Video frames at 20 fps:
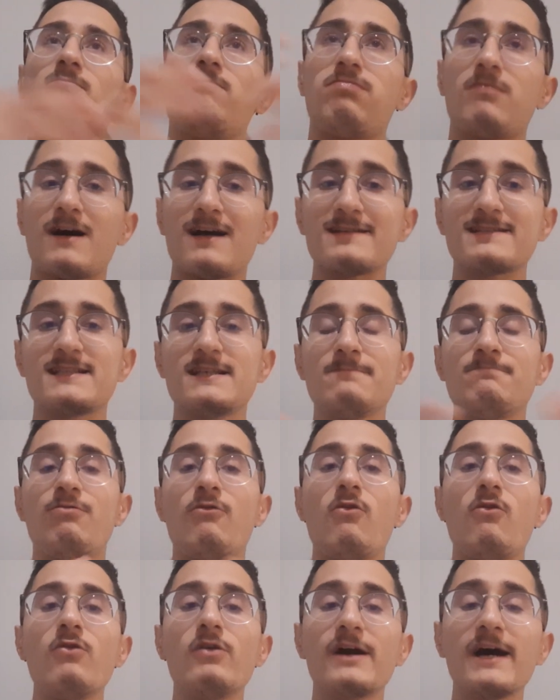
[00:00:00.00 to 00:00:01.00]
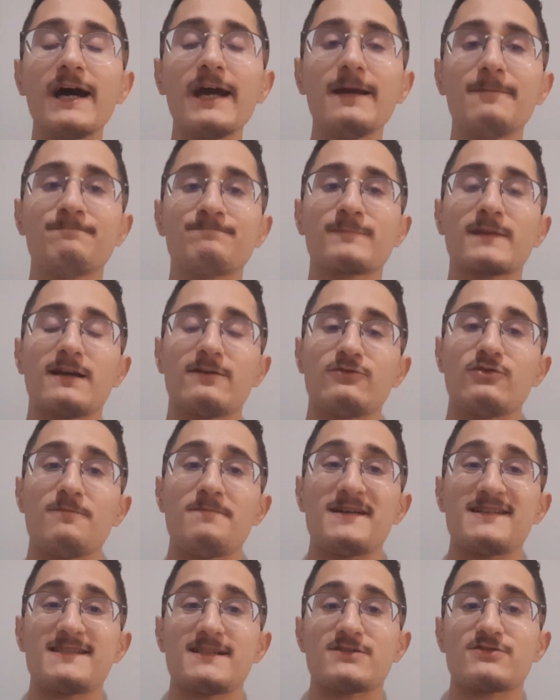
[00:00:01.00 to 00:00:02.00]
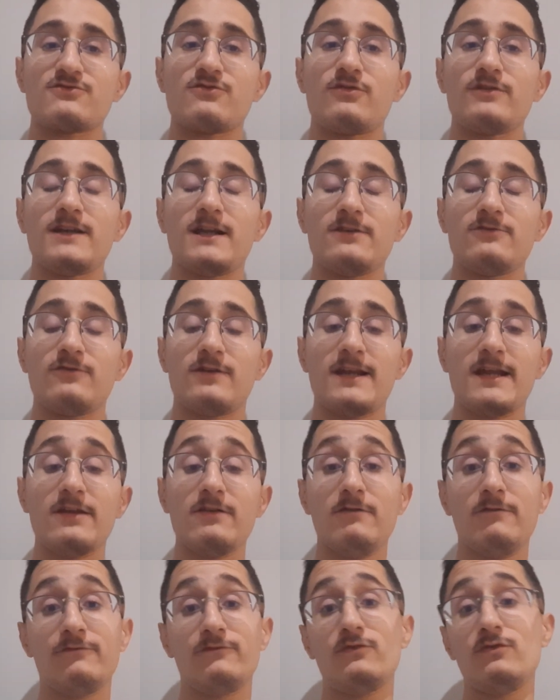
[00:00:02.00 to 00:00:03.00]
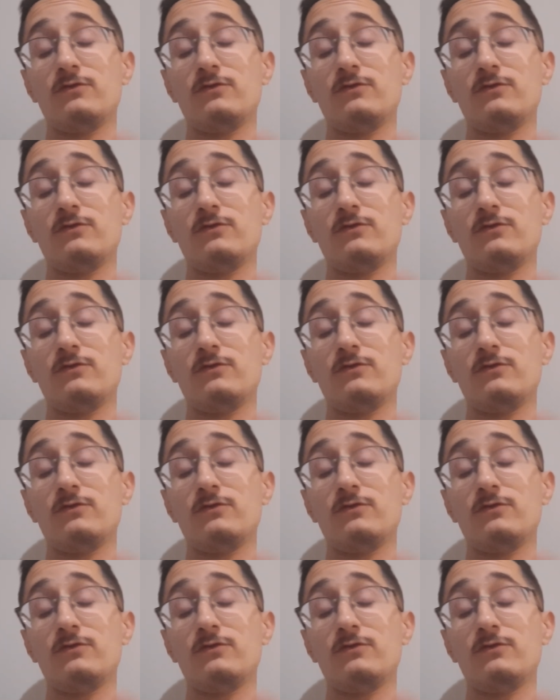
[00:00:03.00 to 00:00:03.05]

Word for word: principaux regrets du passage de Ronaldo à la Juve.